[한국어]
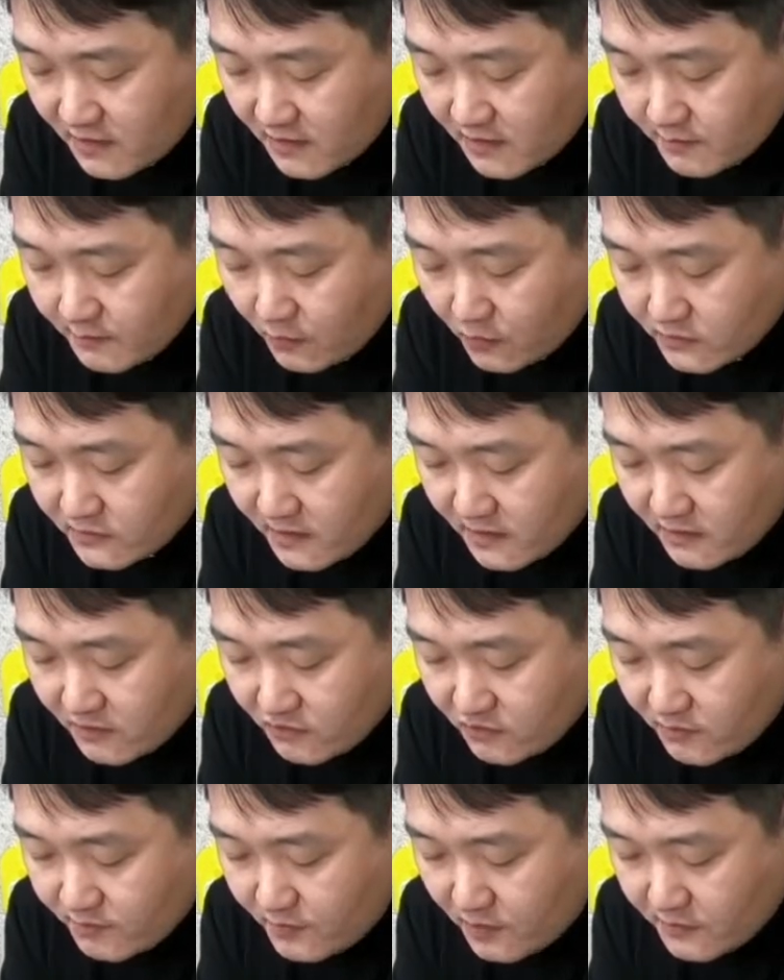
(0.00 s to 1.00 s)
모세의
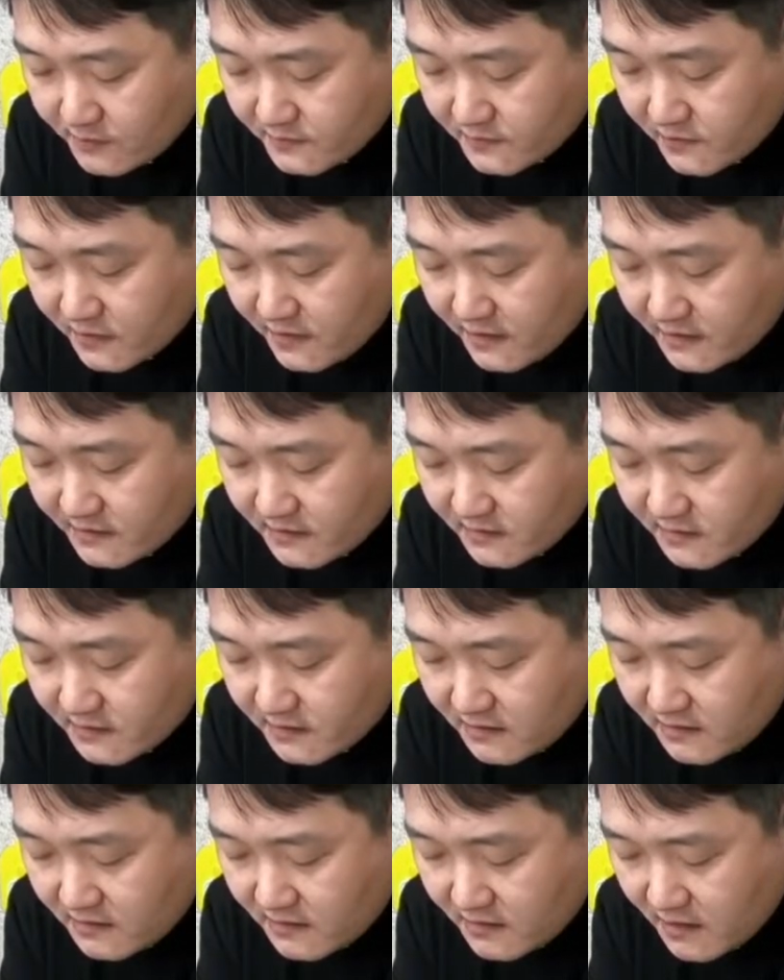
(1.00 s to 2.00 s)
율법서에
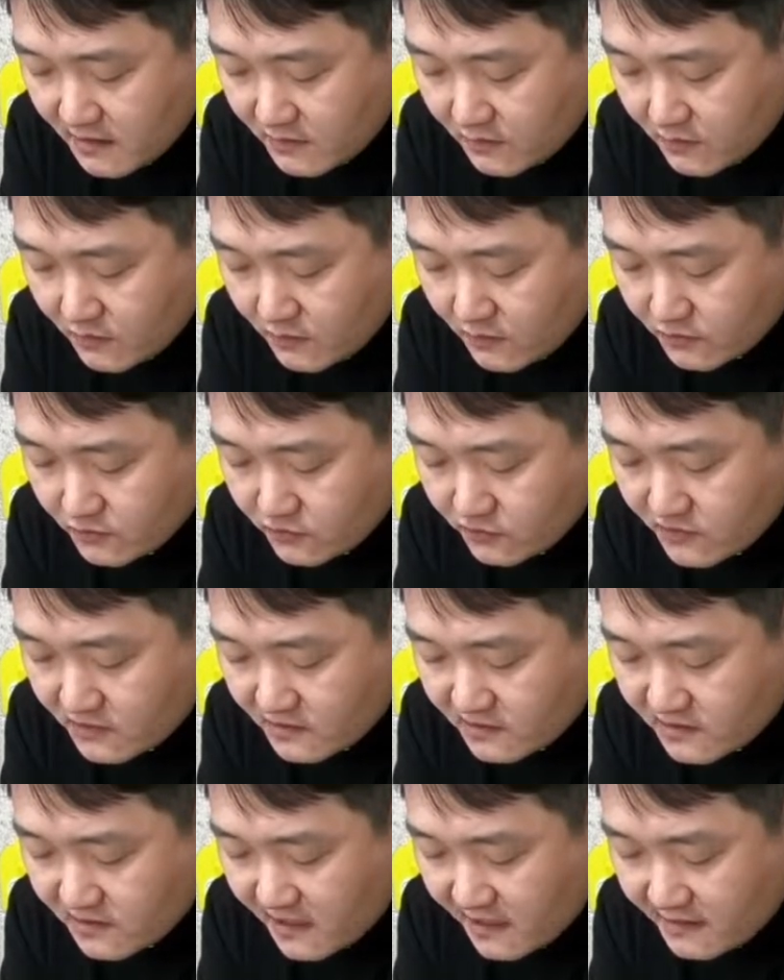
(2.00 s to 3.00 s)
쓰인 대로
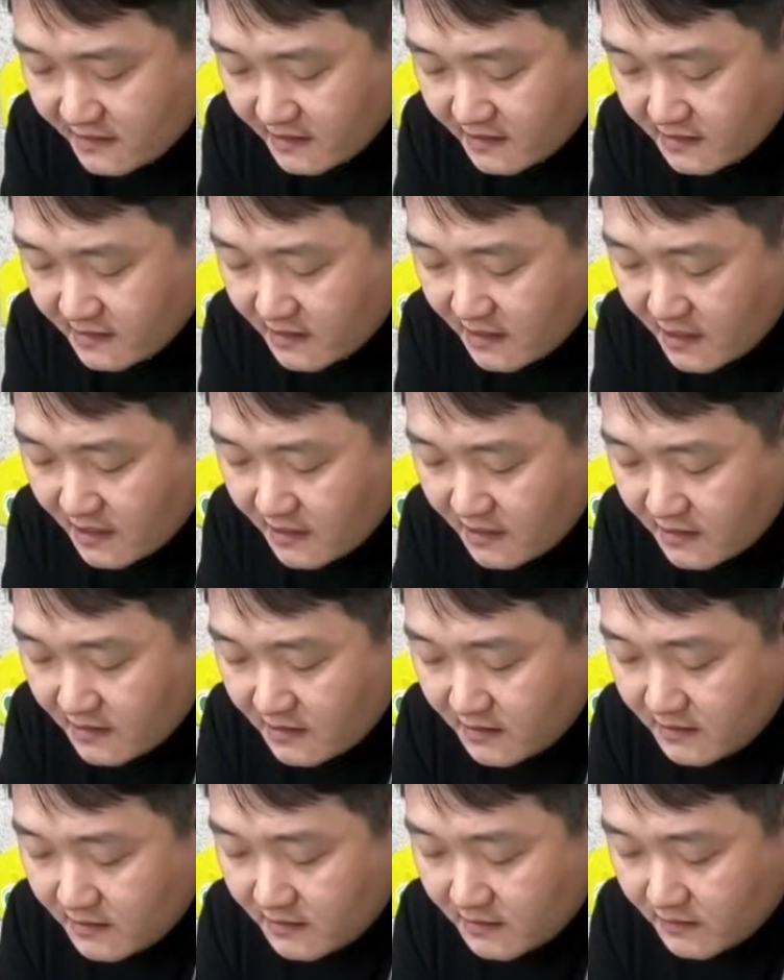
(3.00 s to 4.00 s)
죽이지 않았다.
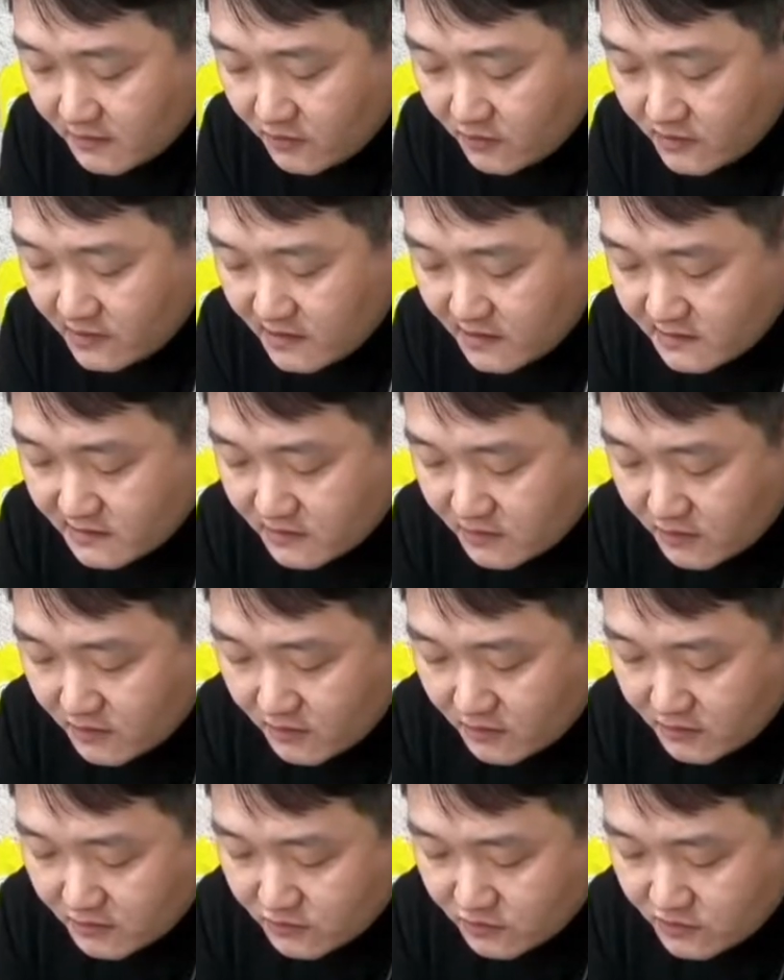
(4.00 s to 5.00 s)

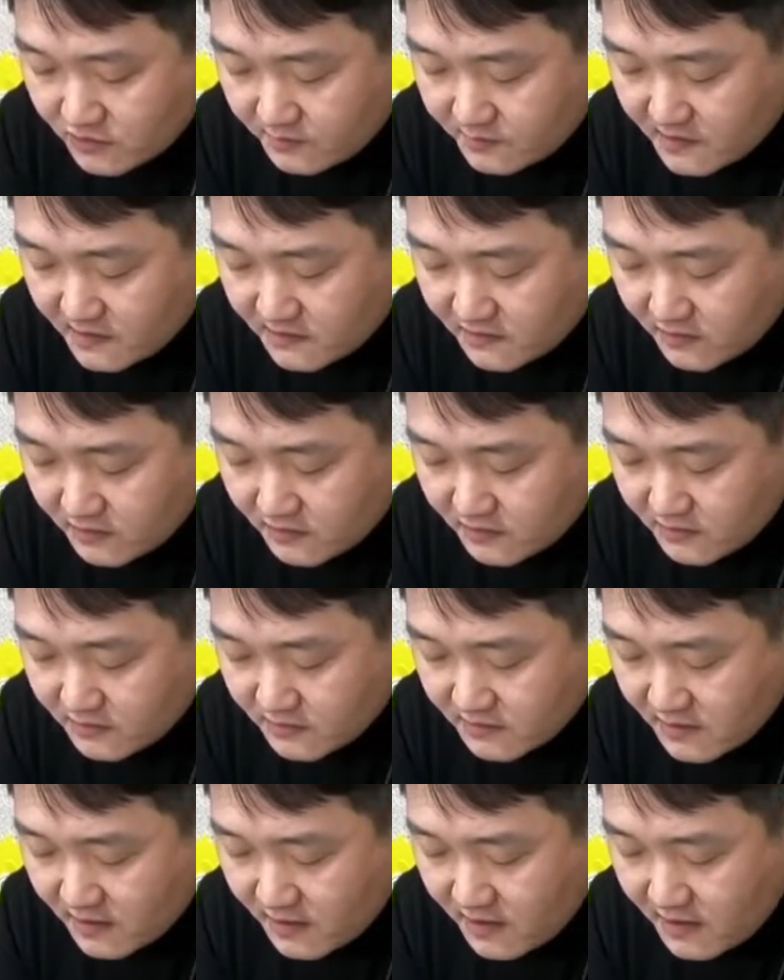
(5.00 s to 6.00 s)
거기에서
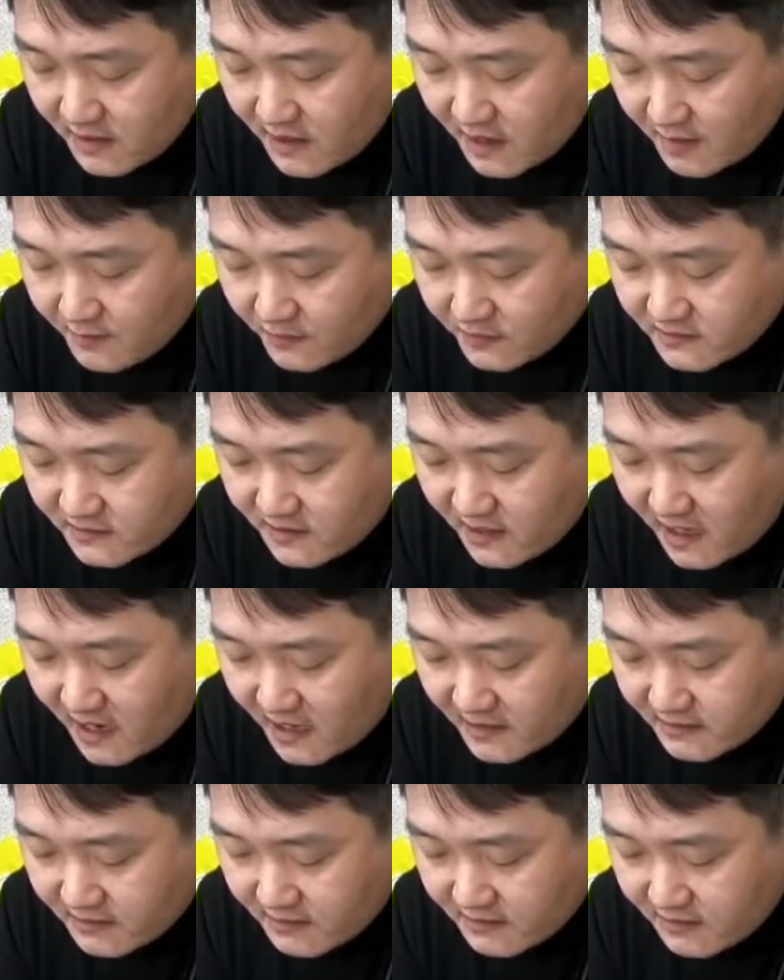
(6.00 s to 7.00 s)
주님께서는 아버지가
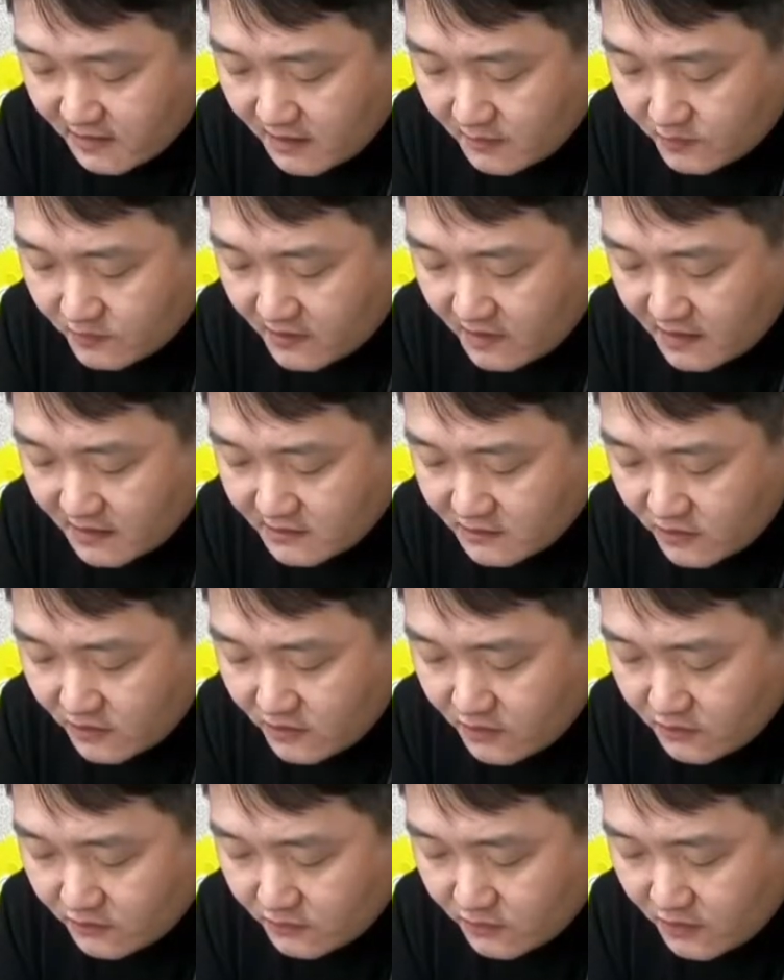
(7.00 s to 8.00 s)
아들 때문에
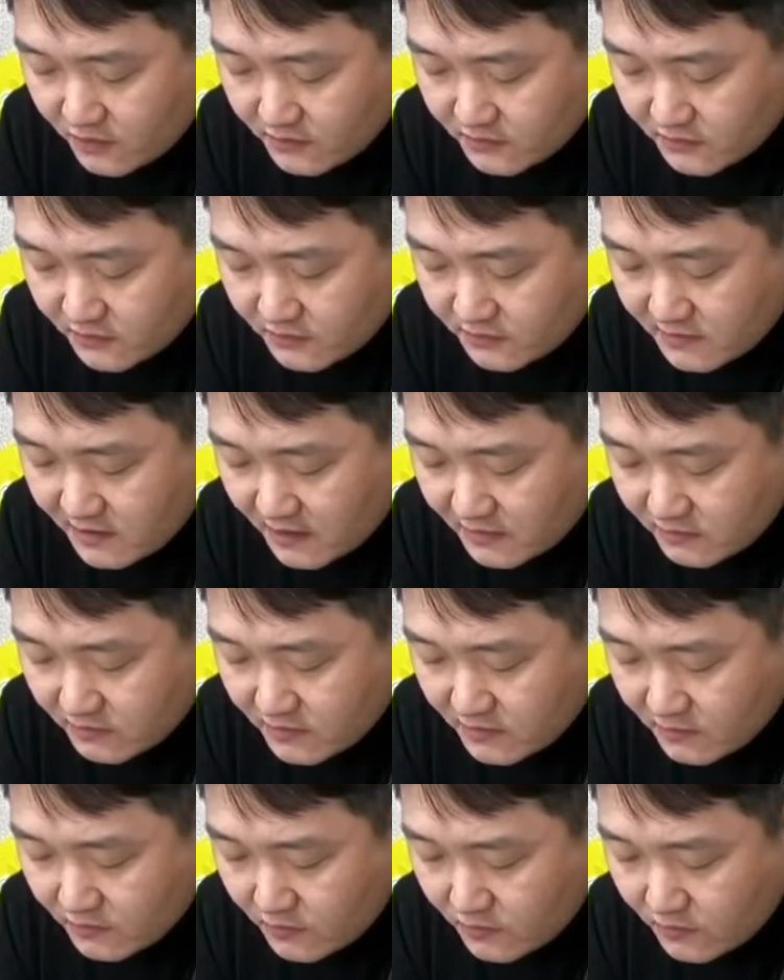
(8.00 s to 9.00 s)
처형되어서는 안
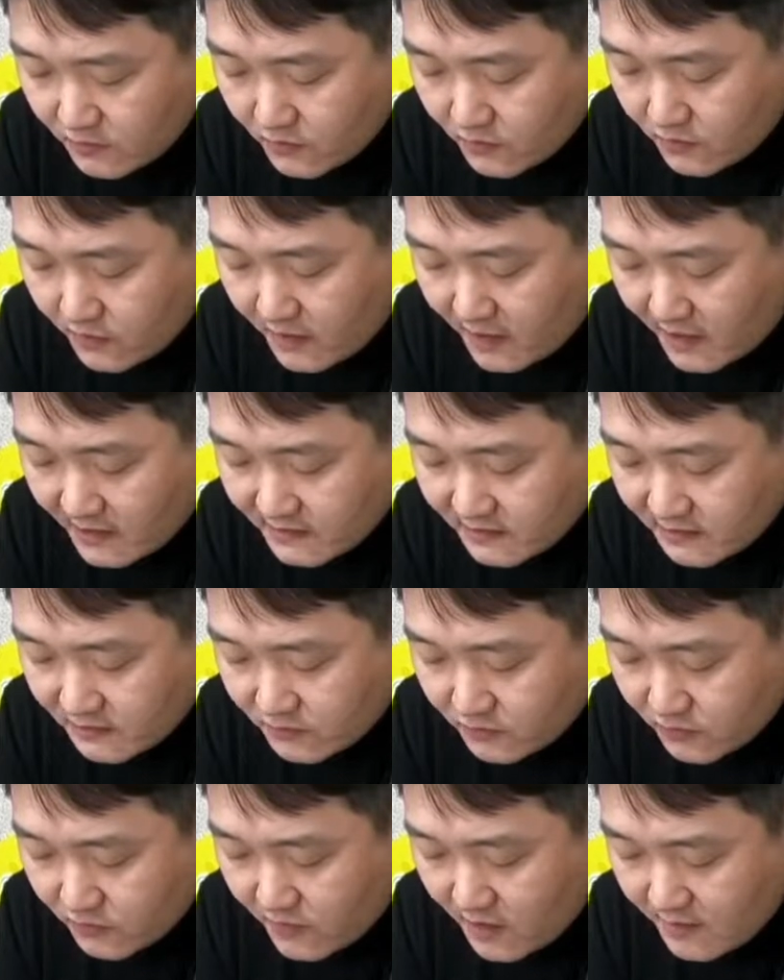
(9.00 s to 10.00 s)
되고
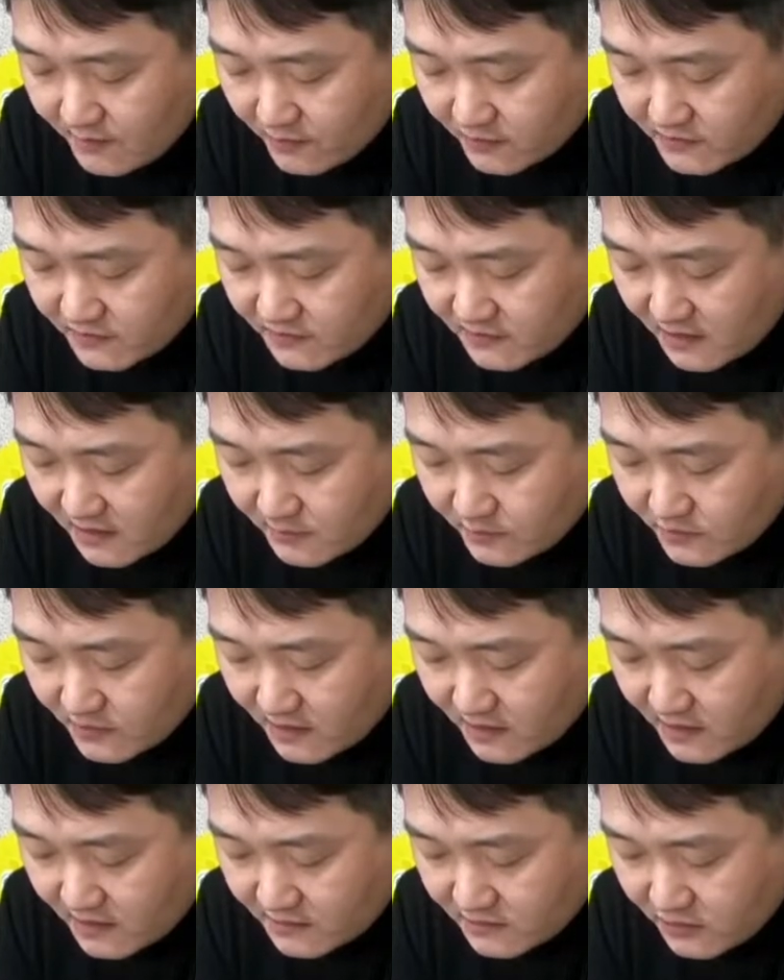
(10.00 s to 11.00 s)
아들도 아버지
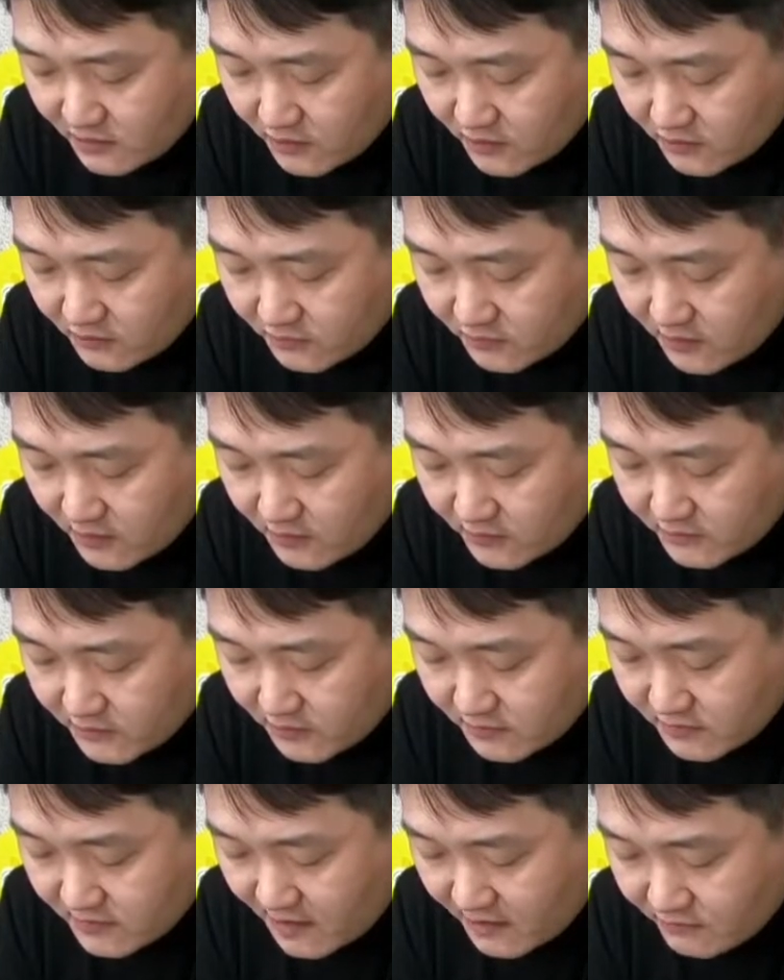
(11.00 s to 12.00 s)
때문에
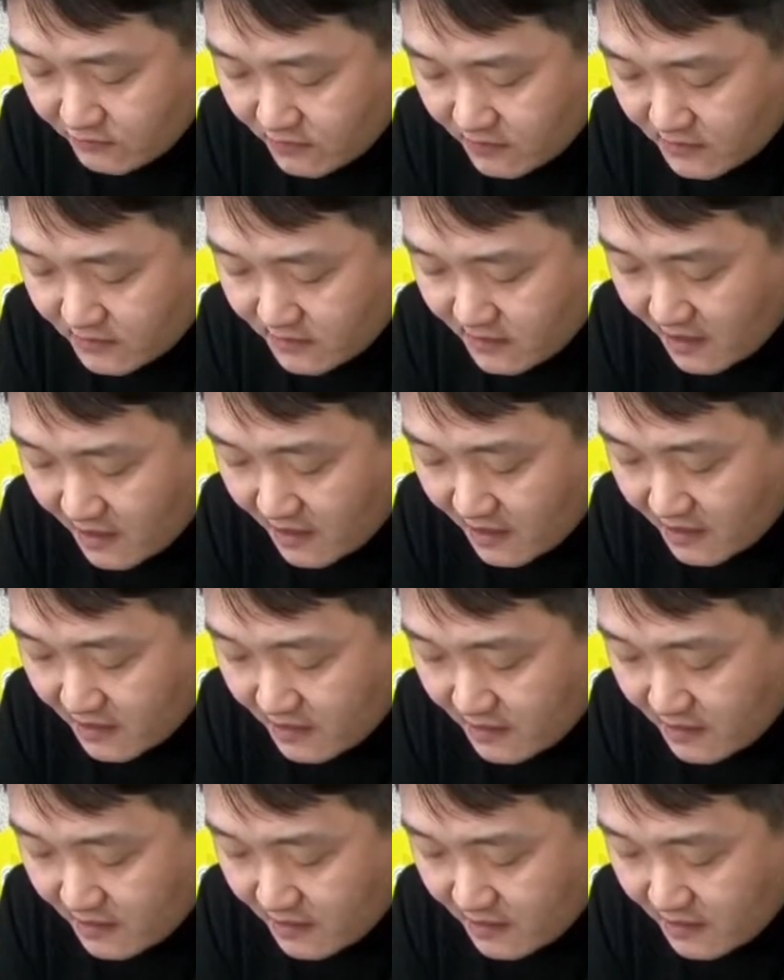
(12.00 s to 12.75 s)
처형되어서는 안 된다.